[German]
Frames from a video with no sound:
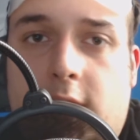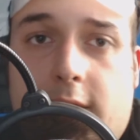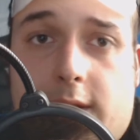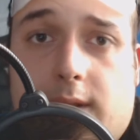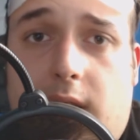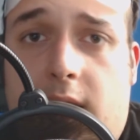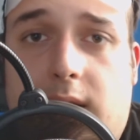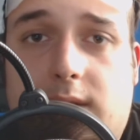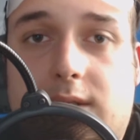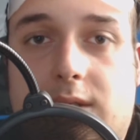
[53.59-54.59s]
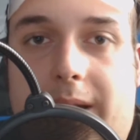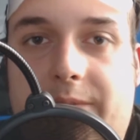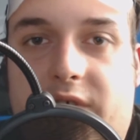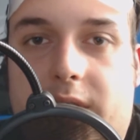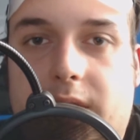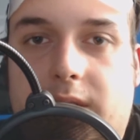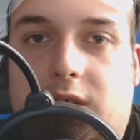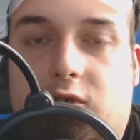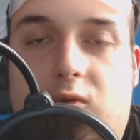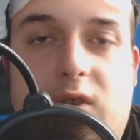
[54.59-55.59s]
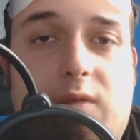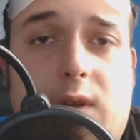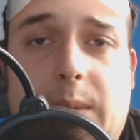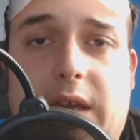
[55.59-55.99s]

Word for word: Und ja, äh, einfach richtig cool.